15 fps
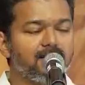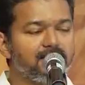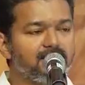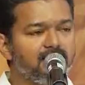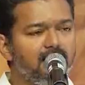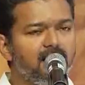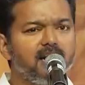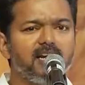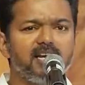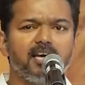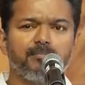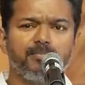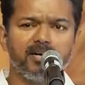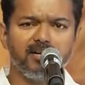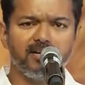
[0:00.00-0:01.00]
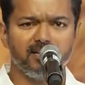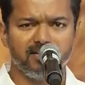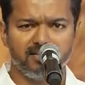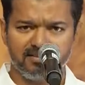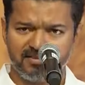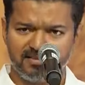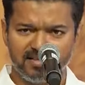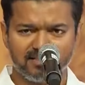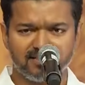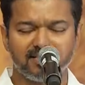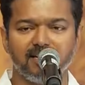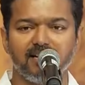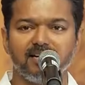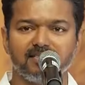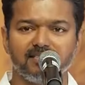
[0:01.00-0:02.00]
ஜாலியாக படிங்க ஸ்ட்ரெஸ்
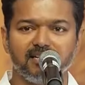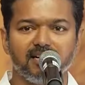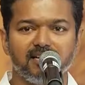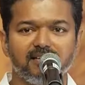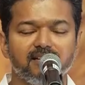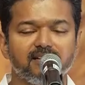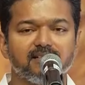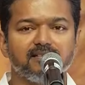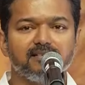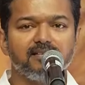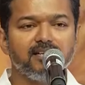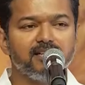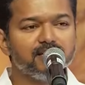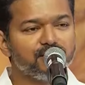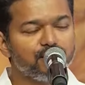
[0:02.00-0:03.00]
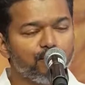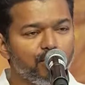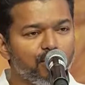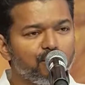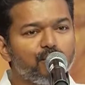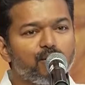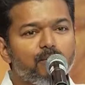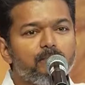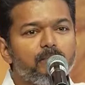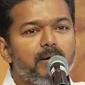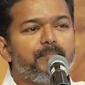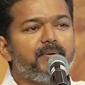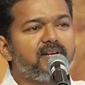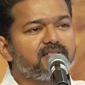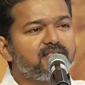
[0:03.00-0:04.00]
எல்லாம் எடுத்துக்காதீங்க இந்த உலகம் ரொம்ப
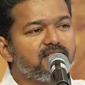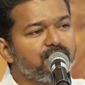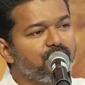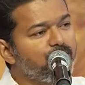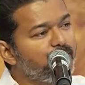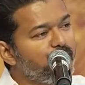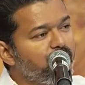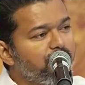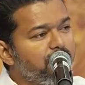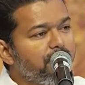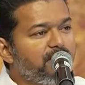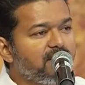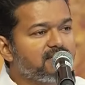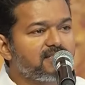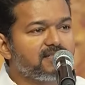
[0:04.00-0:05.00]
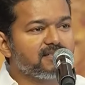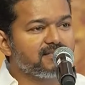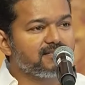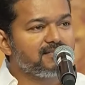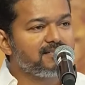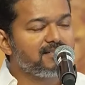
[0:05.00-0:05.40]
பெருசு ரொம்ப ரொம்ப பெருசு